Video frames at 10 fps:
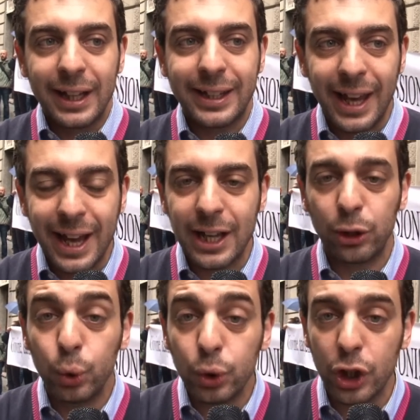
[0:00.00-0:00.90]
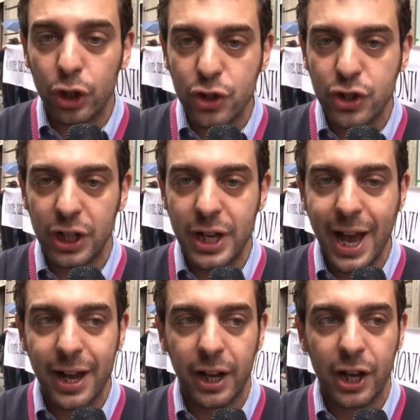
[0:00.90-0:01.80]
chiede a tutti i
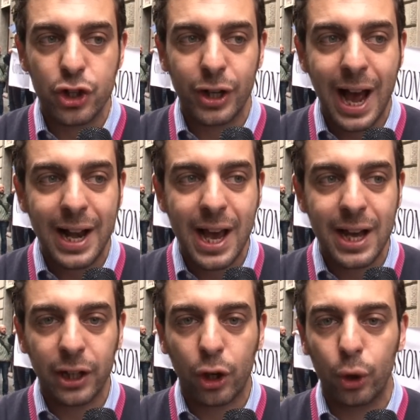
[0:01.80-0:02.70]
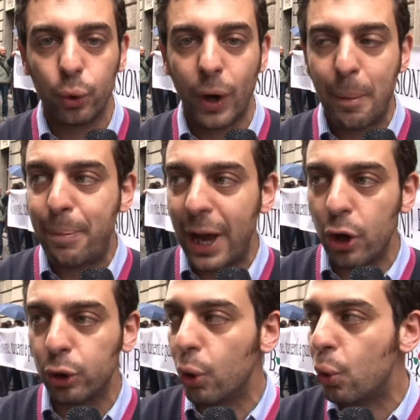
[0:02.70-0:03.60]
consiglieri regionali, anche con un
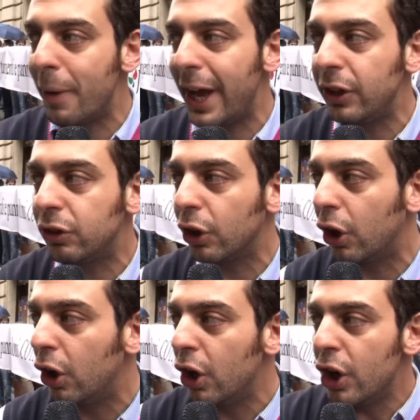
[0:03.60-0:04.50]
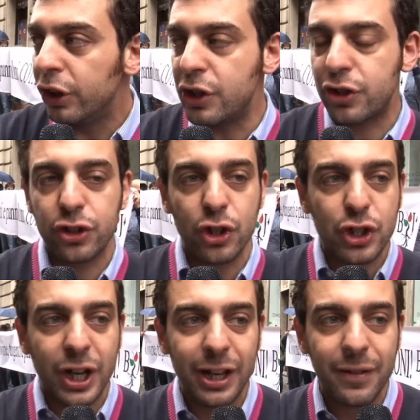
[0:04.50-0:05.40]
appello documento, di
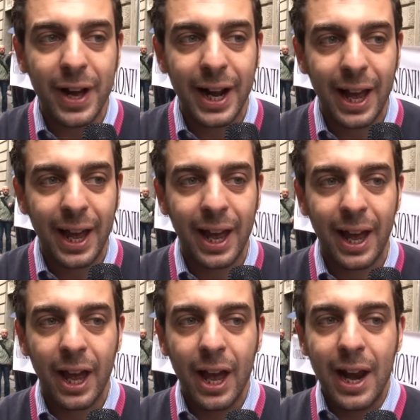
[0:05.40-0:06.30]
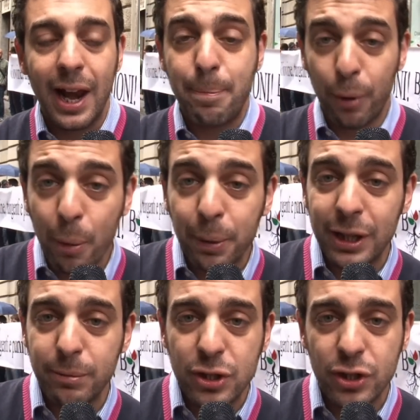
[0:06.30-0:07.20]
sottoscrivere le proprie
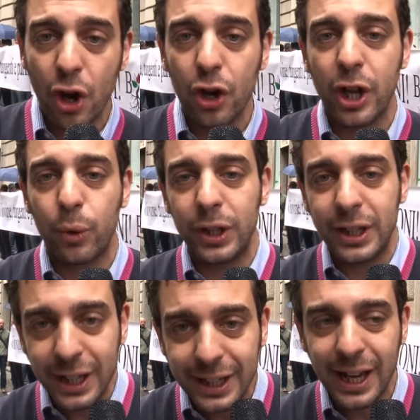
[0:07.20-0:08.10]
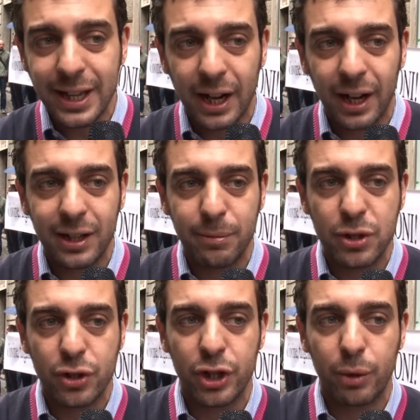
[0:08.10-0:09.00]
dimissioni e quindi di richiedere le
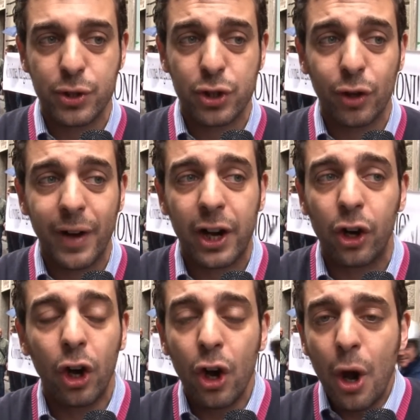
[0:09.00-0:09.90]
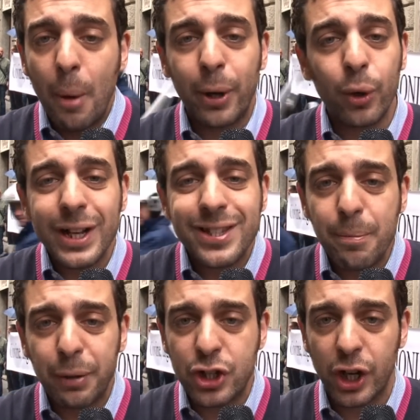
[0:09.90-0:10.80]
dimissioni di questo governo per una
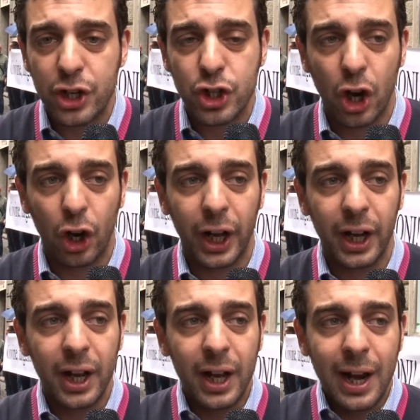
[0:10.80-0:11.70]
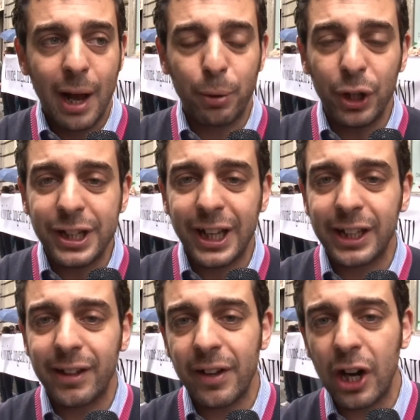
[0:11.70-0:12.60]
semplice ragione. La politica
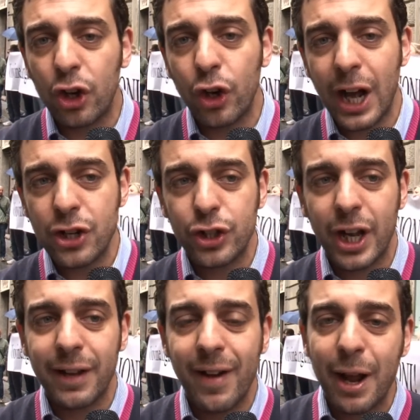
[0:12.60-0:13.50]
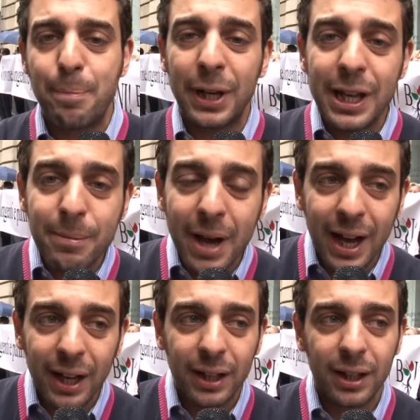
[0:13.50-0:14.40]
deve avere il coraggio di arrivare prima